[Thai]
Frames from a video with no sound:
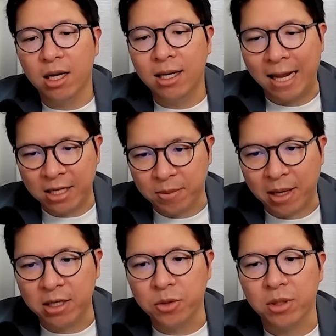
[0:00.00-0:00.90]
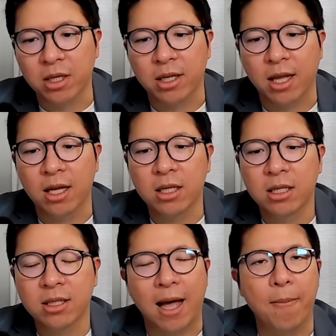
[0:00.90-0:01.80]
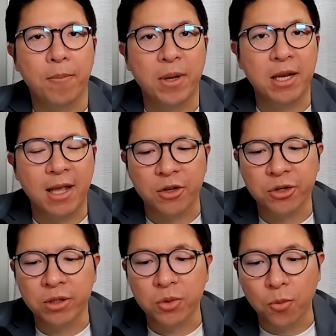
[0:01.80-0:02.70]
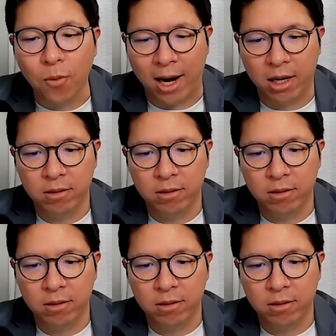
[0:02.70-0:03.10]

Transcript: และที่สำคัญที่สุดเลยเนี่ยทำเมดิเทชันทุกวัน